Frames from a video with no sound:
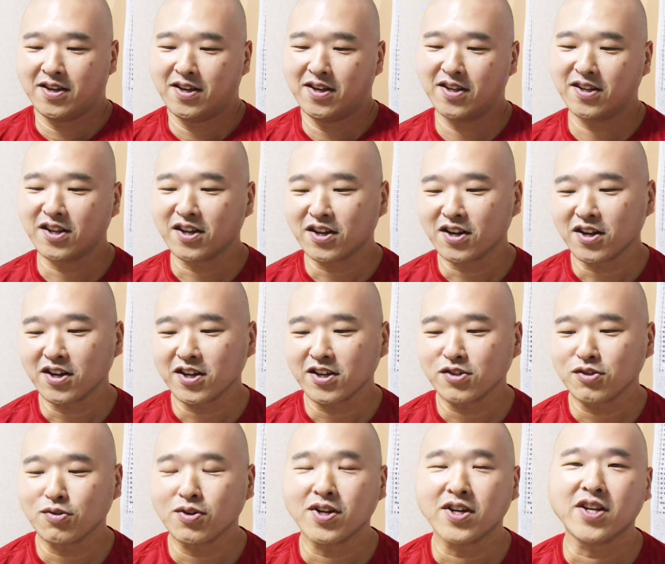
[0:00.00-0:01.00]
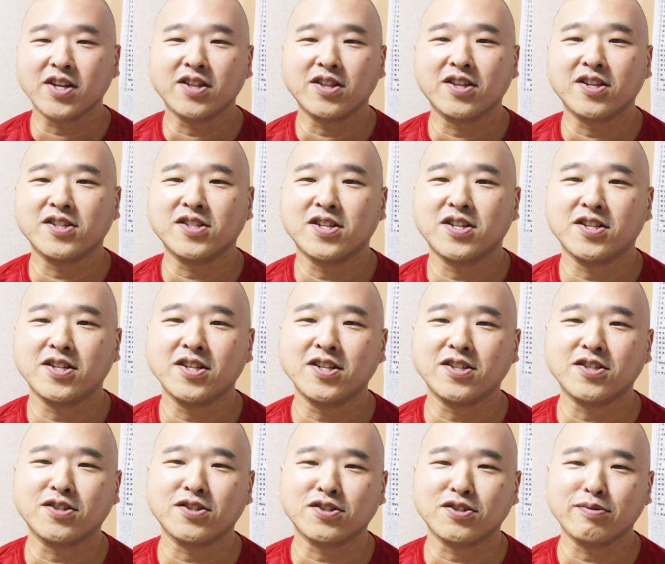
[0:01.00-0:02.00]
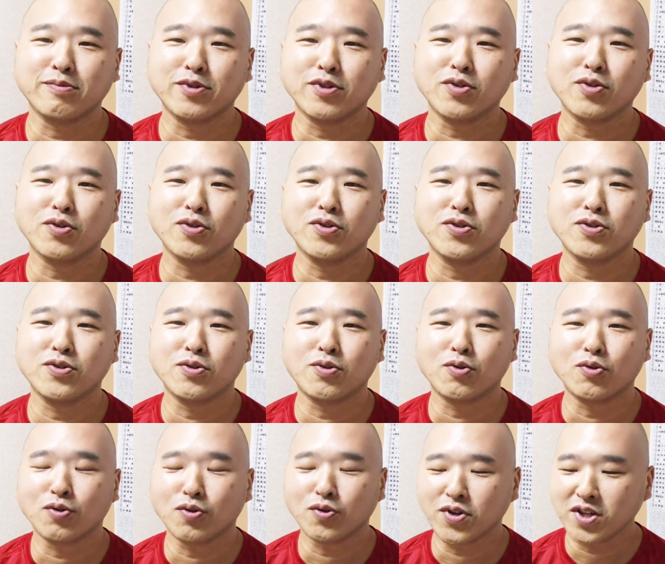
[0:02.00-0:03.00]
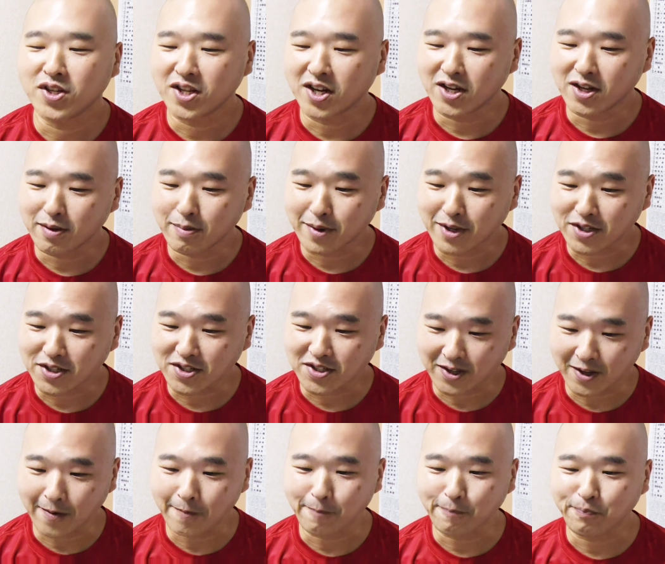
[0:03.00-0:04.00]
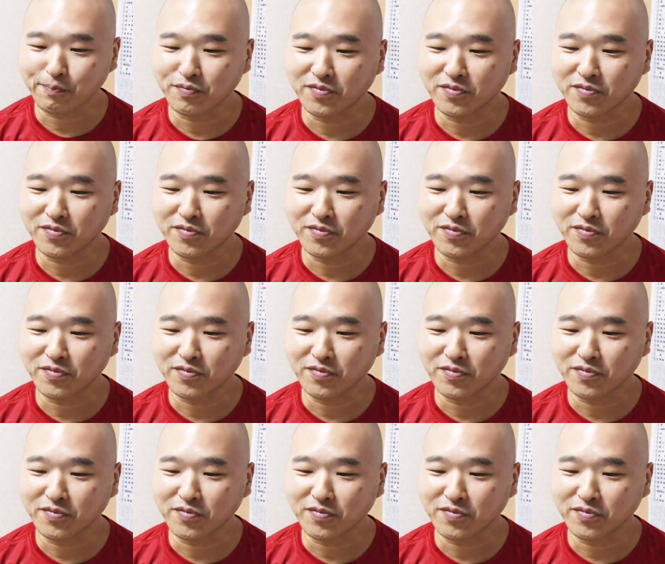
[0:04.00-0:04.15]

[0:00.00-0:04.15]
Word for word: え貴景勝が決定戦に進むということになりました。